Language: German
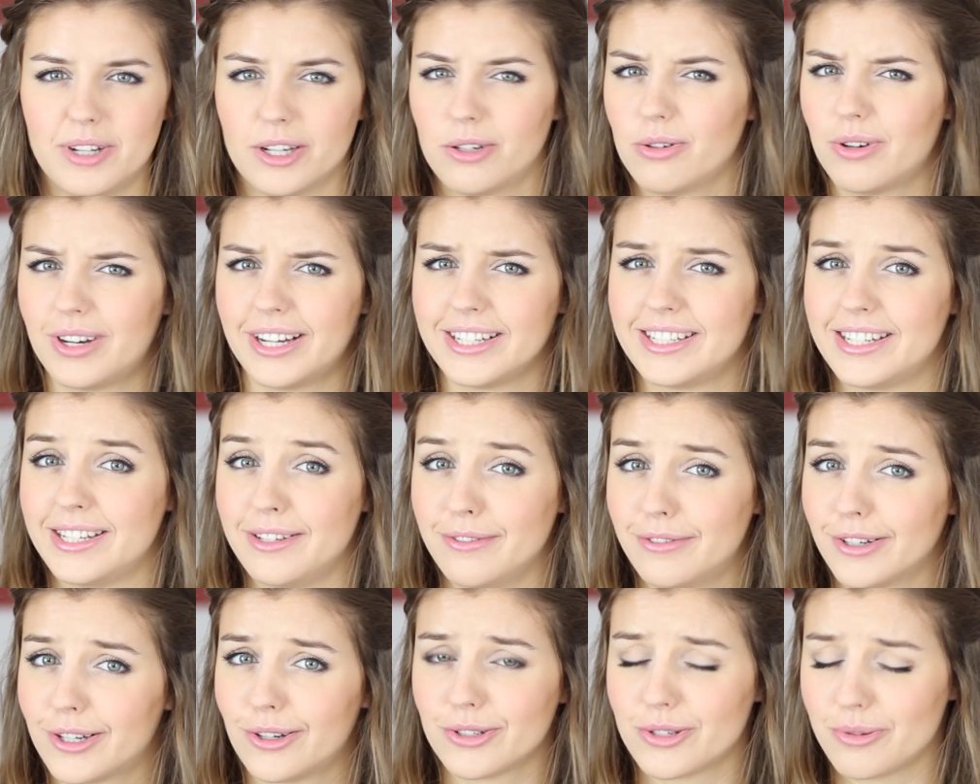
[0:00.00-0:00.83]

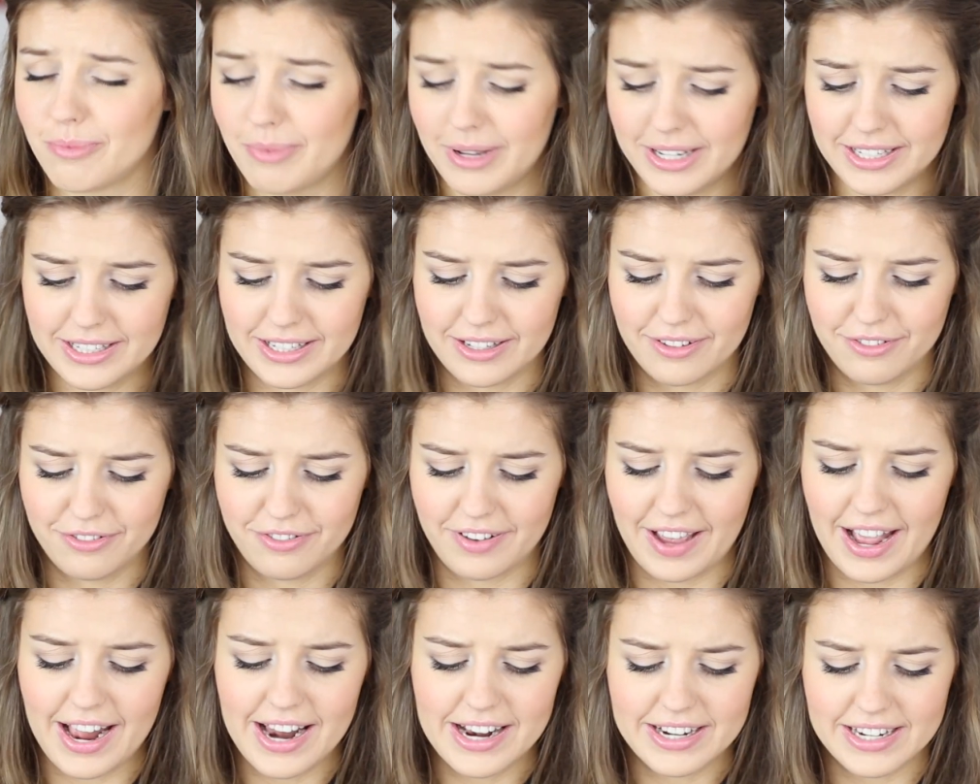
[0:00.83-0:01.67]
dekorative Kosmetik
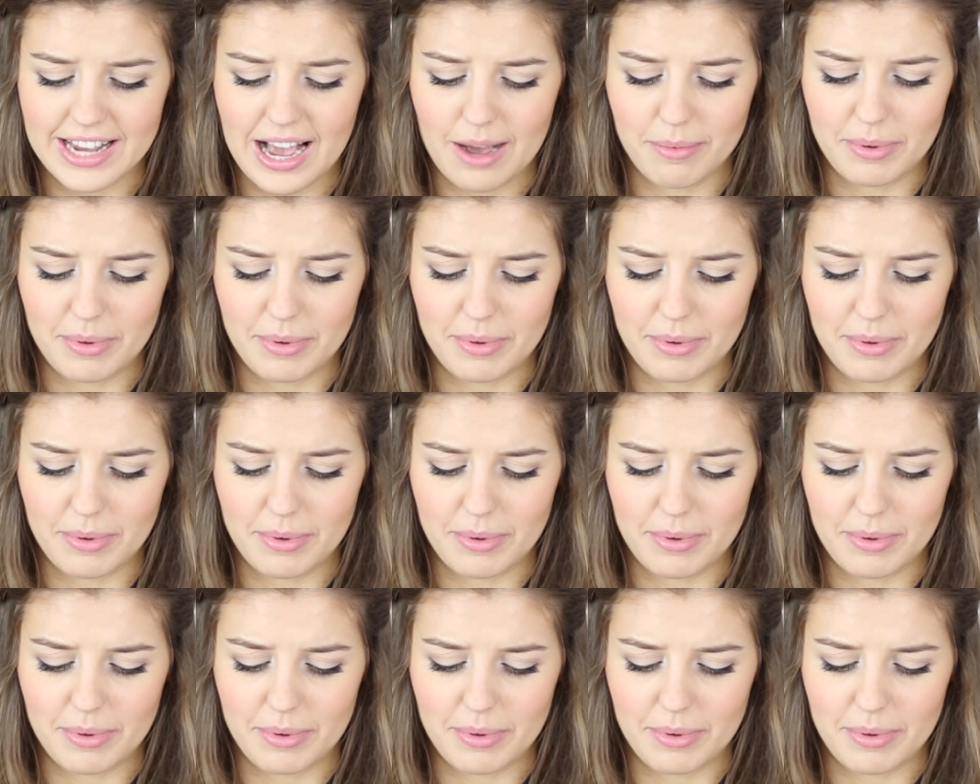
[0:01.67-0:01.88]
fällt,